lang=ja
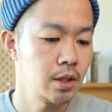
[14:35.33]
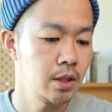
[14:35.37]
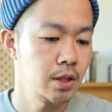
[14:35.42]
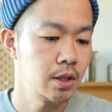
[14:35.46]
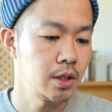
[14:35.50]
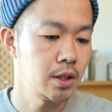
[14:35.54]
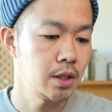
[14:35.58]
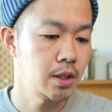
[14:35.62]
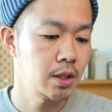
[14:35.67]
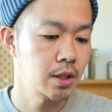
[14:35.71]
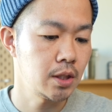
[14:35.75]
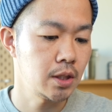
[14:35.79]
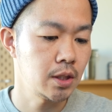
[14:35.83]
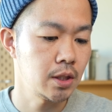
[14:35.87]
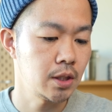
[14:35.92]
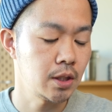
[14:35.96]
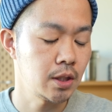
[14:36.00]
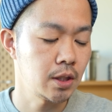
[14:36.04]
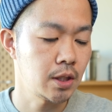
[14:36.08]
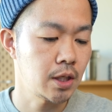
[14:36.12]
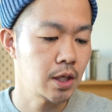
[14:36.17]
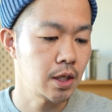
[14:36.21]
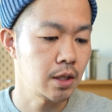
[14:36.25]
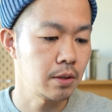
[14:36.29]

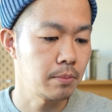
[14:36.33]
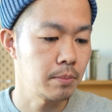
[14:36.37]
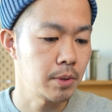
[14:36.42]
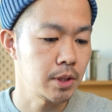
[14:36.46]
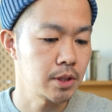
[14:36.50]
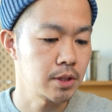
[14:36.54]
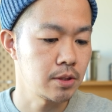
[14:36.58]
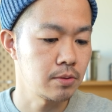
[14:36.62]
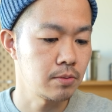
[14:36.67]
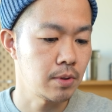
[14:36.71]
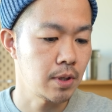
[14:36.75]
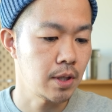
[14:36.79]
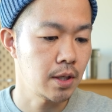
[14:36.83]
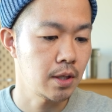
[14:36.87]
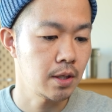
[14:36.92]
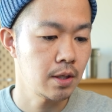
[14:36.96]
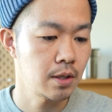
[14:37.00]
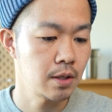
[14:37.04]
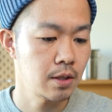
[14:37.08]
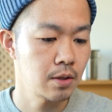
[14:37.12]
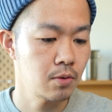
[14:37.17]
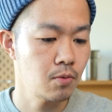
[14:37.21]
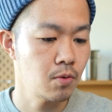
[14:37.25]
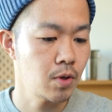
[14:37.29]
えー、買いますわ
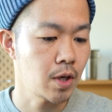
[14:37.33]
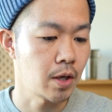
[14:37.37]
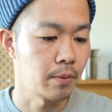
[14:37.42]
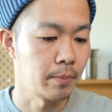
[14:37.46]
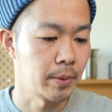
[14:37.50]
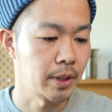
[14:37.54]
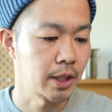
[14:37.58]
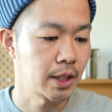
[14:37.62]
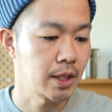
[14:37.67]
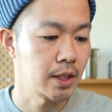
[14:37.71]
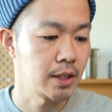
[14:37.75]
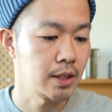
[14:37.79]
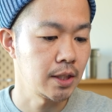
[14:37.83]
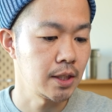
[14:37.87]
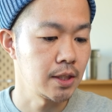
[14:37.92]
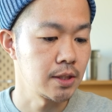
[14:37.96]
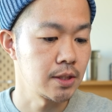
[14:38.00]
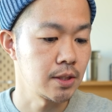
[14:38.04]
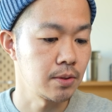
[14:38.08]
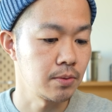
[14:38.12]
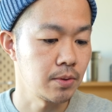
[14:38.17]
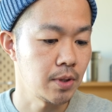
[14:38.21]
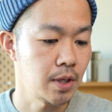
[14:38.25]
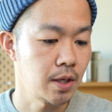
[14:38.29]
今回はまだ買ってないで
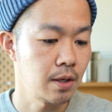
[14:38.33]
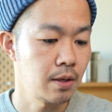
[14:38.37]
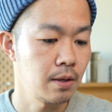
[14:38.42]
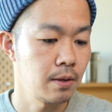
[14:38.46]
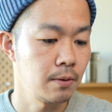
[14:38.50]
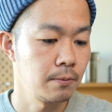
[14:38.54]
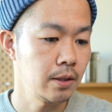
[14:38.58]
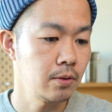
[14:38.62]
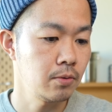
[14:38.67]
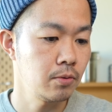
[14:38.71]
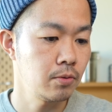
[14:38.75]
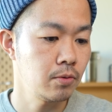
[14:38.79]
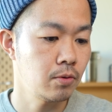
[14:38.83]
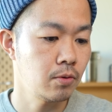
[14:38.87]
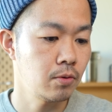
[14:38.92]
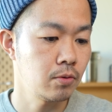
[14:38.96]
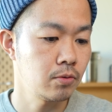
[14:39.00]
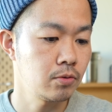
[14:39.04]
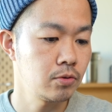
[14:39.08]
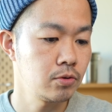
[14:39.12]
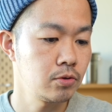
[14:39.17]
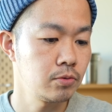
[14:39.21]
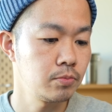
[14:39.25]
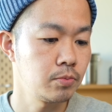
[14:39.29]
すけどねいろい
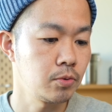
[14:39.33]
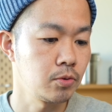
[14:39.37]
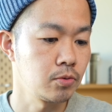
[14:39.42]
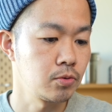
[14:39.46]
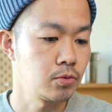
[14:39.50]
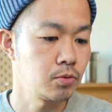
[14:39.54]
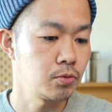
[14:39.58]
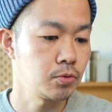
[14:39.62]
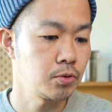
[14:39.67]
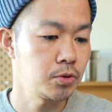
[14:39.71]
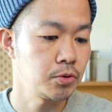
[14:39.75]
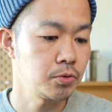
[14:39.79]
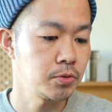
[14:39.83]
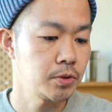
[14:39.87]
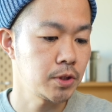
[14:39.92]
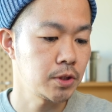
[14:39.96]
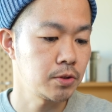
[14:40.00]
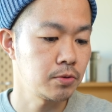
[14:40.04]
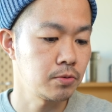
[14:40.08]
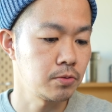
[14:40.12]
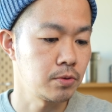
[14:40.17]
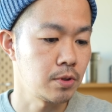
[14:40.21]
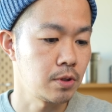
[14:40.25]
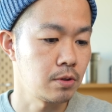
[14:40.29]
ろクーポン調子良さ
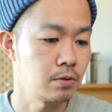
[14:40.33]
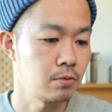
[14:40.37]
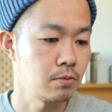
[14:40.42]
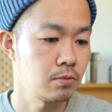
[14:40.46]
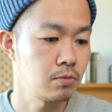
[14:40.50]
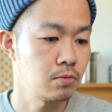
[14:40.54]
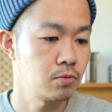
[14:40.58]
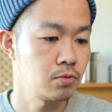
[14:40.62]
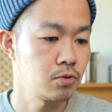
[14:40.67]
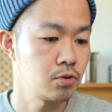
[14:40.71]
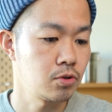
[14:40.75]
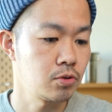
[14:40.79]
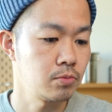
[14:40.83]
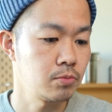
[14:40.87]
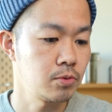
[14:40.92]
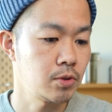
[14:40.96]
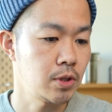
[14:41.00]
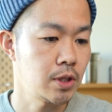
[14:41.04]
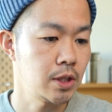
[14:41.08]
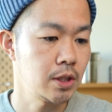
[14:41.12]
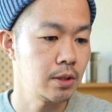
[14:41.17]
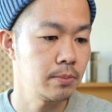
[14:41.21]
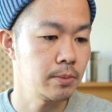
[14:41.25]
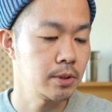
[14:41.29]
そうなの今週
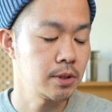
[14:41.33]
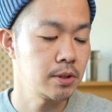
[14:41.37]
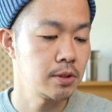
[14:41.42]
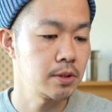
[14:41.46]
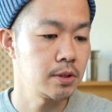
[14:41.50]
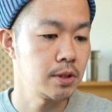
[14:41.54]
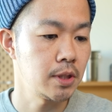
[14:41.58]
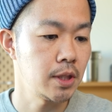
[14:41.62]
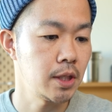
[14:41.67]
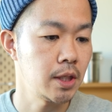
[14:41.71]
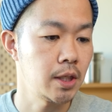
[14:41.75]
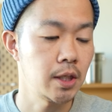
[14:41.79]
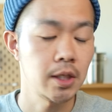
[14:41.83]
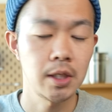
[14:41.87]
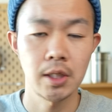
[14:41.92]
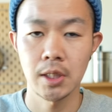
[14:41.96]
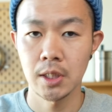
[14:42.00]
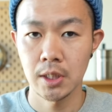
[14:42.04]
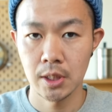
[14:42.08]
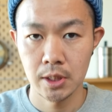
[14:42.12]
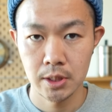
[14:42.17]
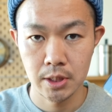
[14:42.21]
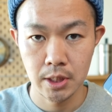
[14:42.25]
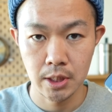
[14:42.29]
もありますんで
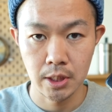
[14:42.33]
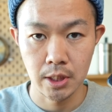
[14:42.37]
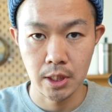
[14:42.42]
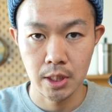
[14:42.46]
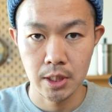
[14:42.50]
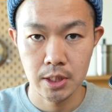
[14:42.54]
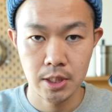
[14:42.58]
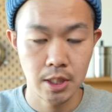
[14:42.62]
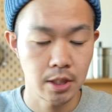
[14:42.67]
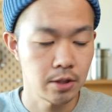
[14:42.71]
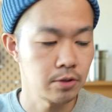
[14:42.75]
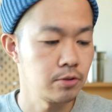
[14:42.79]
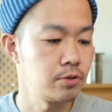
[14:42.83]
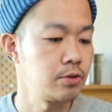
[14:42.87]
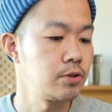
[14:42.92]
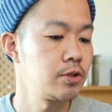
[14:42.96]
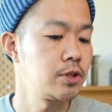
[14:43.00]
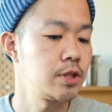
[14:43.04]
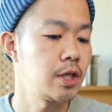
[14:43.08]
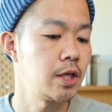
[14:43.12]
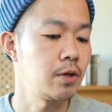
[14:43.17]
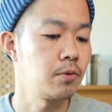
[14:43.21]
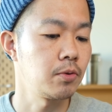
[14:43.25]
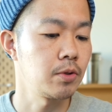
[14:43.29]
是非ねチェック
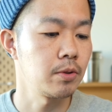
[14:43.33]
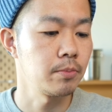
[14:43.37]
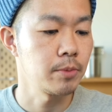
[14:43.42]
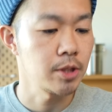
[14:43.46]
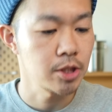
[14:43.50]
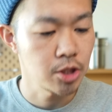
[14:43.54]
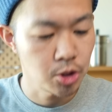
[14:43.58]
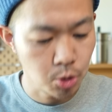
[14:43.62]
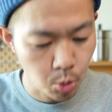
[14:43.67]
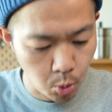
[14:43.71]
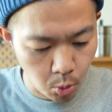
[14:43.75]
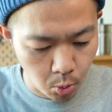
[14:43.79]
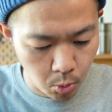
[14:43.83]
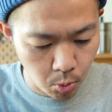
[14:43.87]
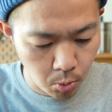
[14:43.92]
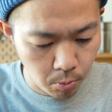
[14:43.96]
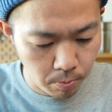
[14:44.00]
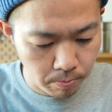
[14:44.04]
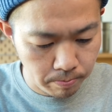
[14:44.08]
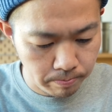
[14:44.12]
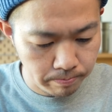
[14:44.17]
しておきましょう